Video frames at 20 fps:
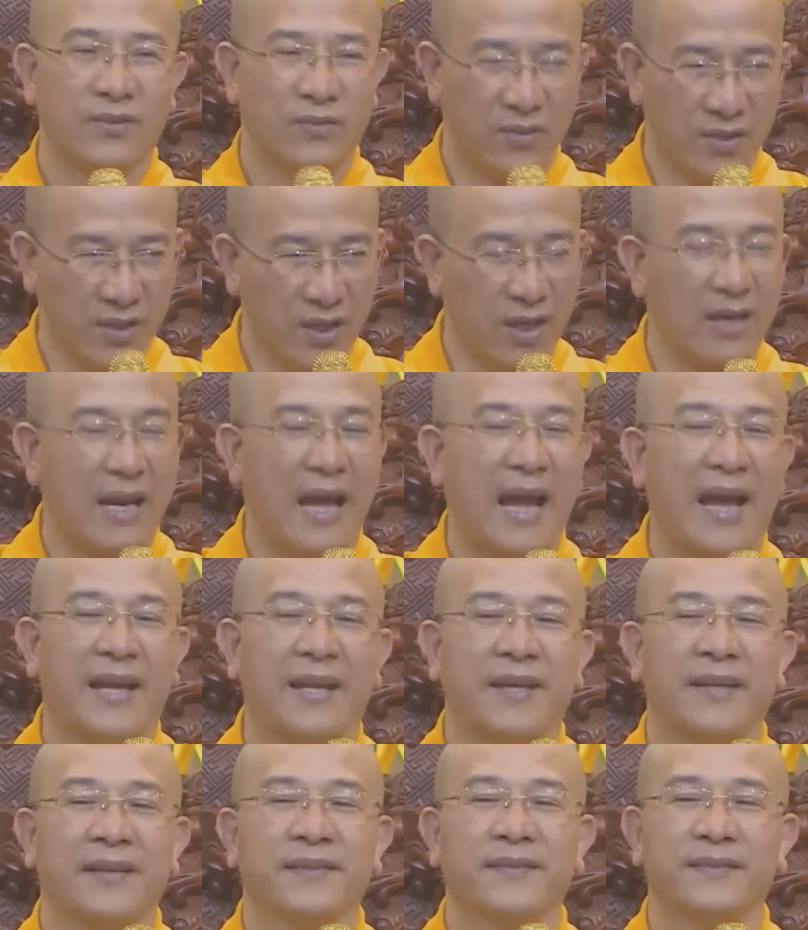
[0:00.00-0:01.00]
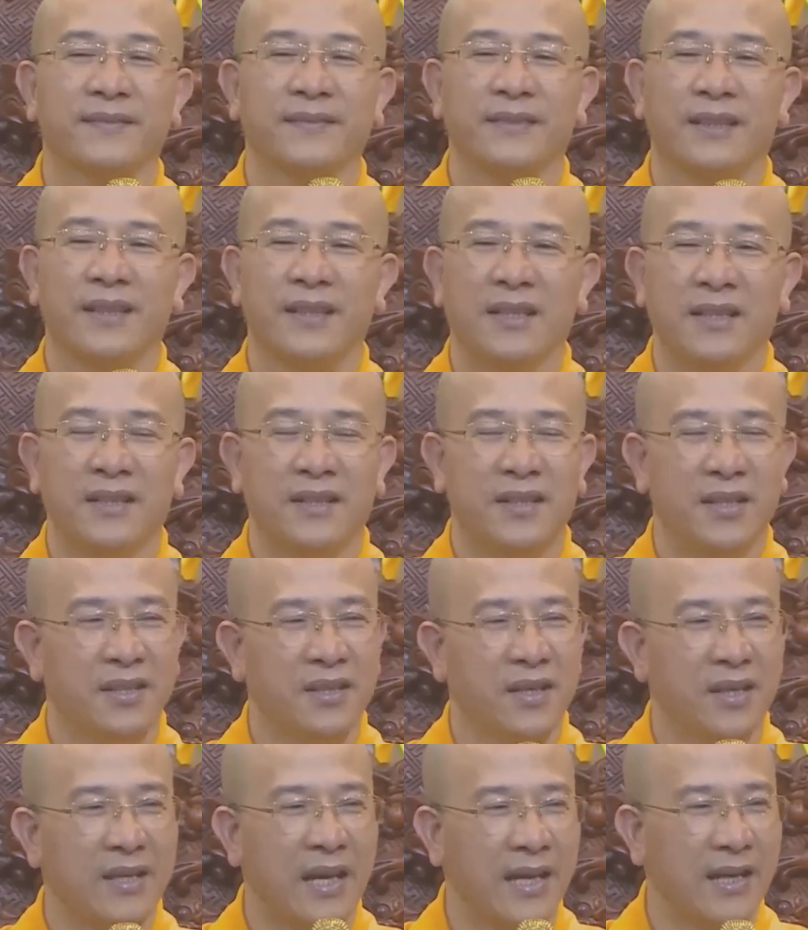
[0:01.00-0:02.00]
Ngược lại thì
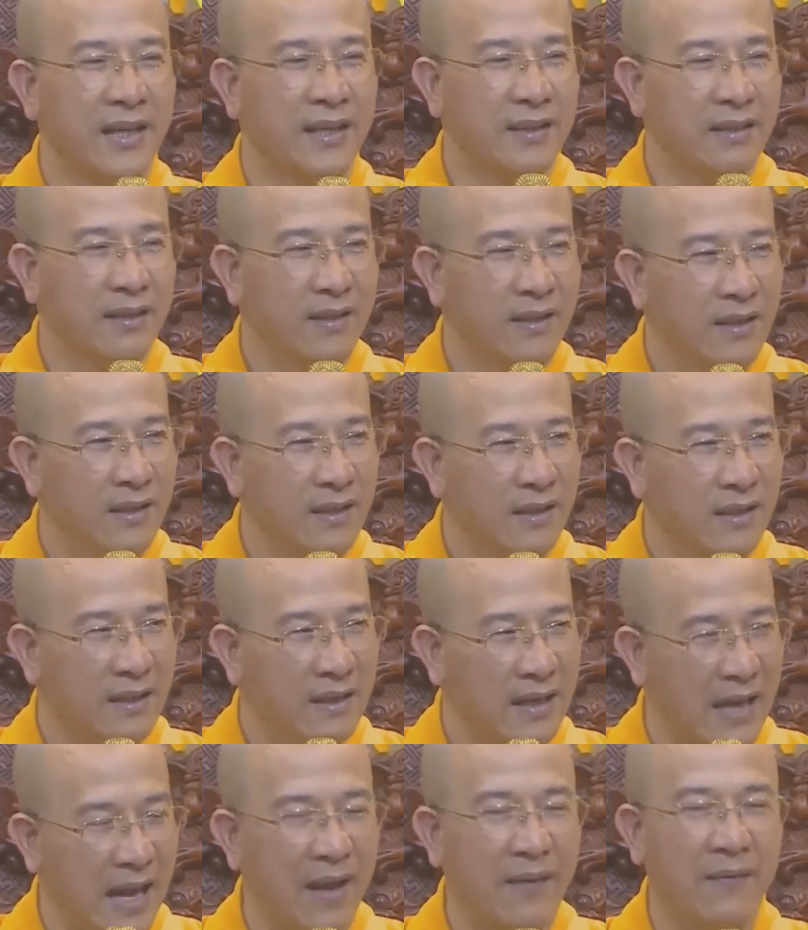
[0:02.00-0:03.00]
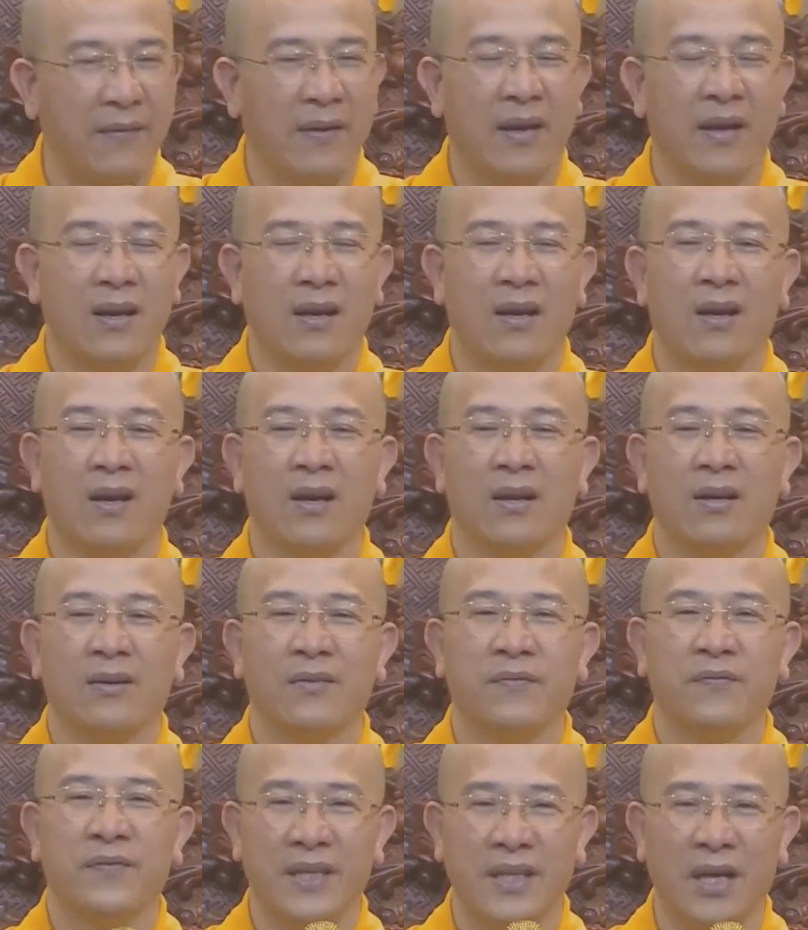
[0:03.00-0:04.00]
người này làm
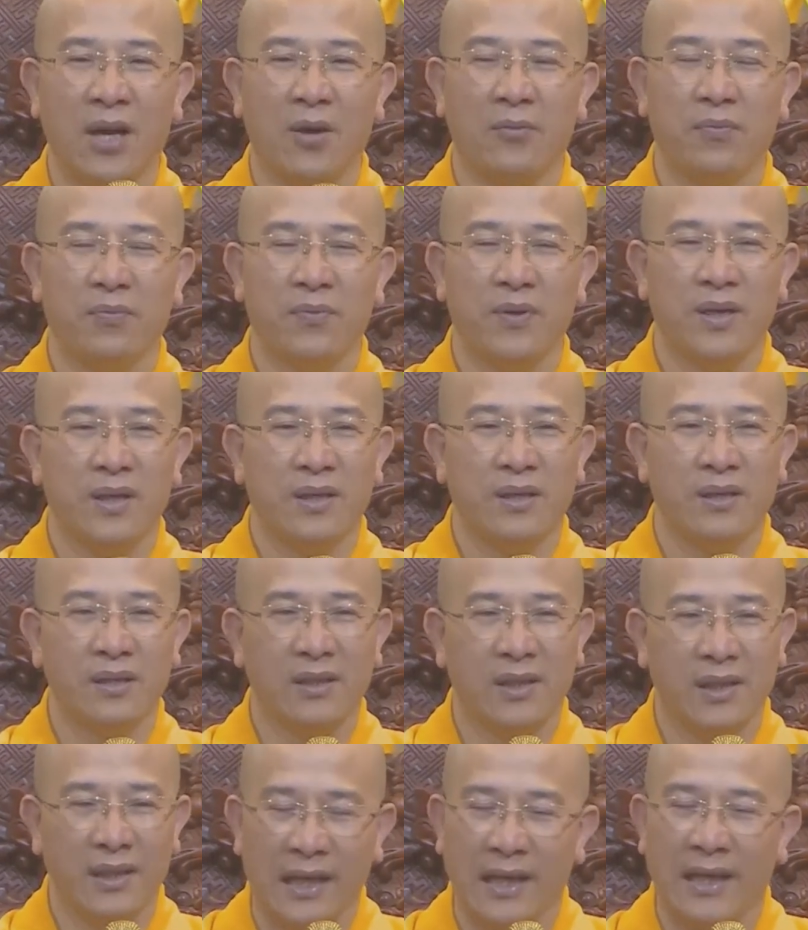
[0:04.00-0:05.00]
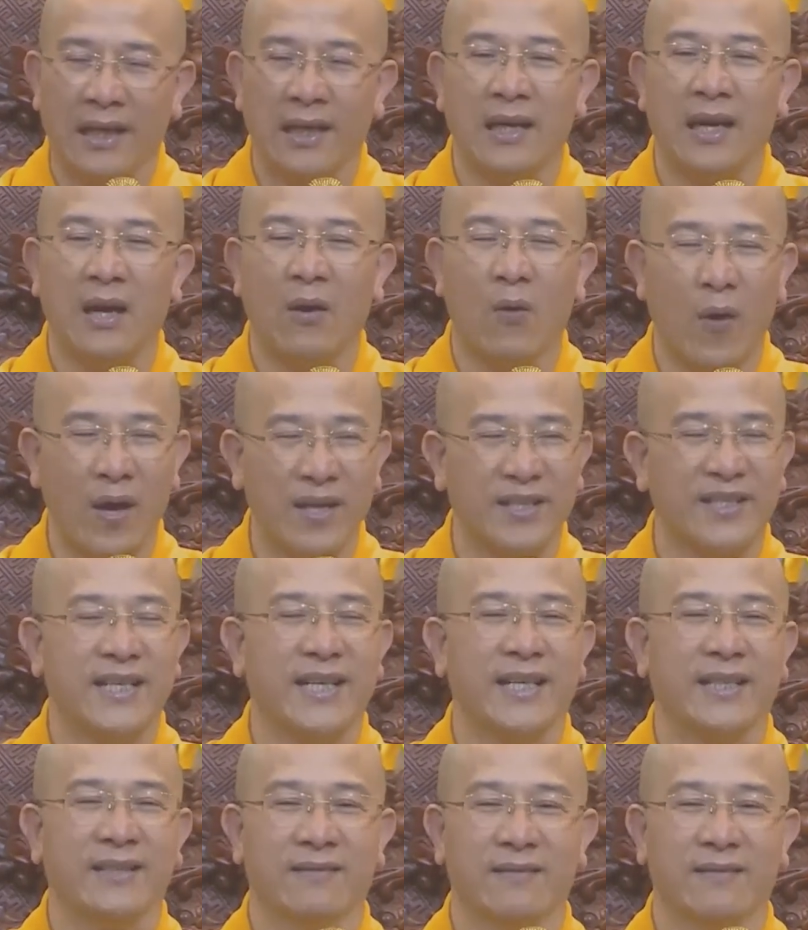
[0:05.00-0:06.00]
viên ngọc, người này là hoa sen